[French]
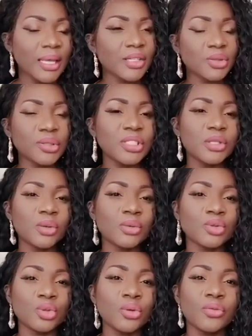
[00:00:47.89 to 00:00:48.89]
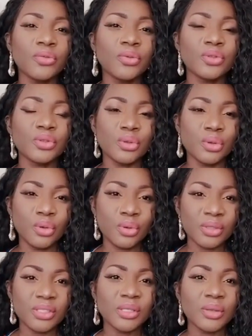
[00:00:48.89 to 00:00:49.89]
Et je dis non, je refuse que le
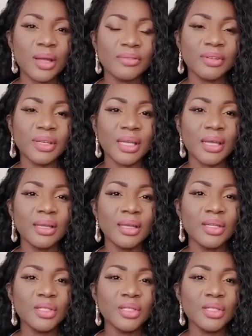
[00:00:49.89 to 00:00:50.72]
continent africain